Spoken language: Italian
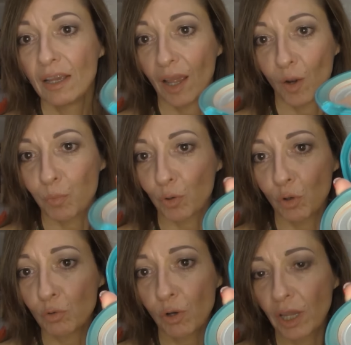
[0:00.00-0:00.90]
è un
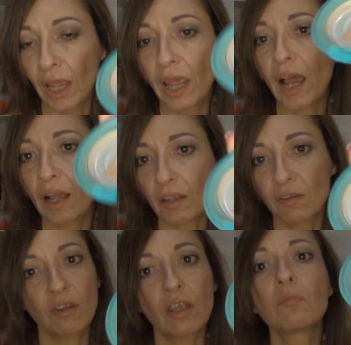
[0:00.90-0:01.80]
prodotto che anche
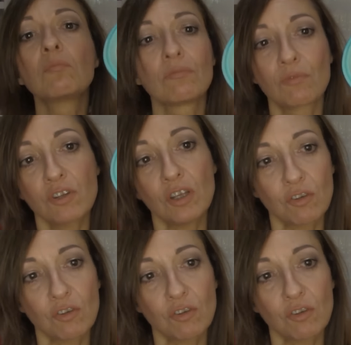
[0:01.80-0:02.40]
se mm, sì,